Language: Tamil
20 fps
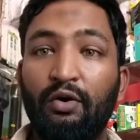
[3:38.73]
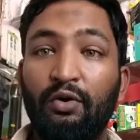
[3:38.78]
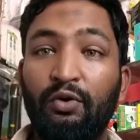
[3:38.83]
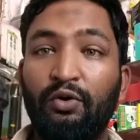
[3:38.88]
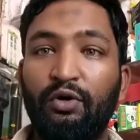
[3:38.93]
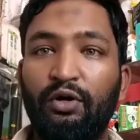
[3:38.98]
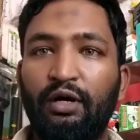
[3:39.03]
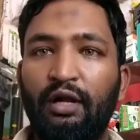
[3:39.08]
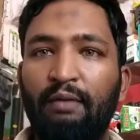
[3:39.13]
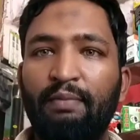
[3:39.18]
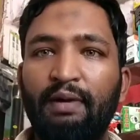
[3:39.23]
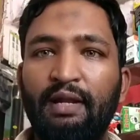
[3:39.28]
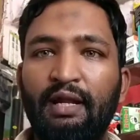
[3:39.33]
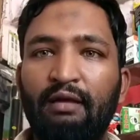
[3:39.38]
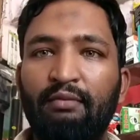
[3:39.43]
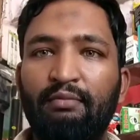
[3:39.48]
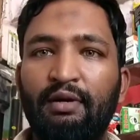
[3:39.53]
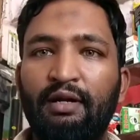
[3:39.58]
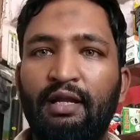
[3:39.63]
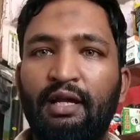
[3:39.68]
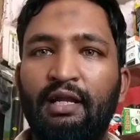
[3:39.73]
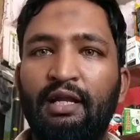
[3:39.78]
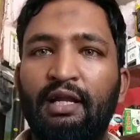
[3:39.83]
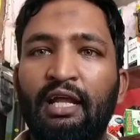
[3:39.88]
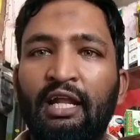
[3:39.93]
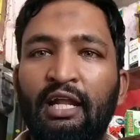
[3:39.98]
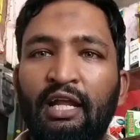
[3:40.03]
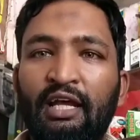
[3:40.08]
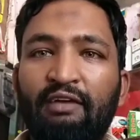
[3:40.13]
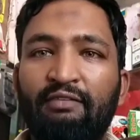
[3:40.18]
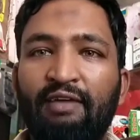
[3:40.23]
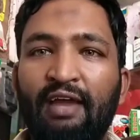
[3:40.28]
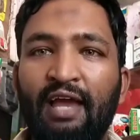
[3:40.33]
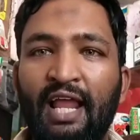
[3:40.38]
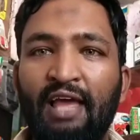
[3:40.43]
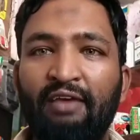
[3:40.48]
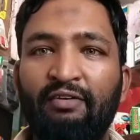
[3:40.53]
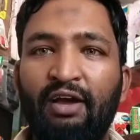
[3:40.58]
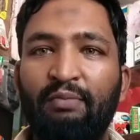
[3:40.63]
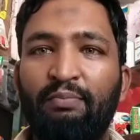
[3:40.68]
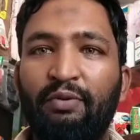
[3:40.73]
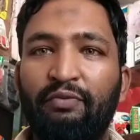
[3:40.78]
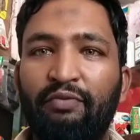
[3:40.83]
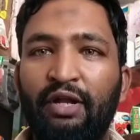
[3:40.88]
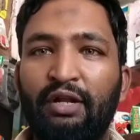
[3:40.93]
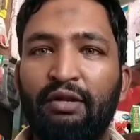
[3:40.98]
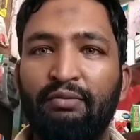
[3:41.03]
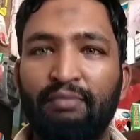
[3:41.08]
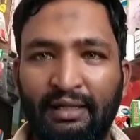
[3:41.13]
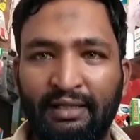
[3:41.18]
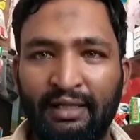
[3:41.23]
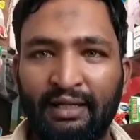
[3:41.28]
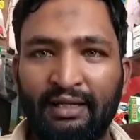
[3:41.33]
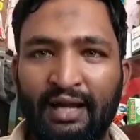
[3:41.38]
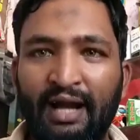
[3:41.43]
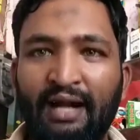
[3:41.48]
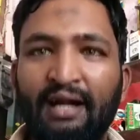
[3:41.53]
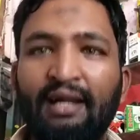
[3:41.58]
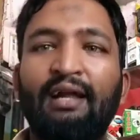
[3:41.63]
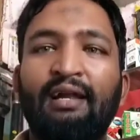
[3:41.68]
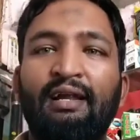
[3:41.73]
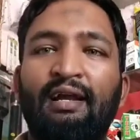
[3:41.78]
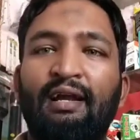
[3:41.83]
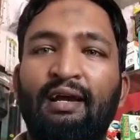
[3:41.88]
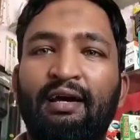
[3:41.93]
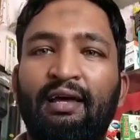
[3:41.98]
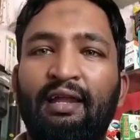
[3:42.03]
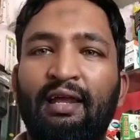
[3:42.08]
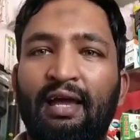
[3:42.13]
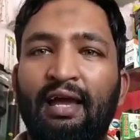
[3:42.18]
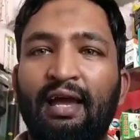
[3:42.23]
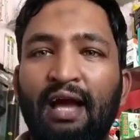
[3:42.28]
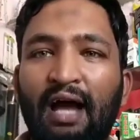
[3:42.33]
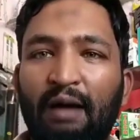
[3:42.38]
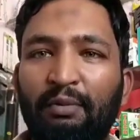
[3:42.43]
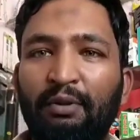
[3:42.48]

இன்னொரு நம்பர் என்ன பண்ணுறாரு எனக்கு வேலை வாய்ப்பு வேண்டும் அதற்காக நான் நடக்கிறேன்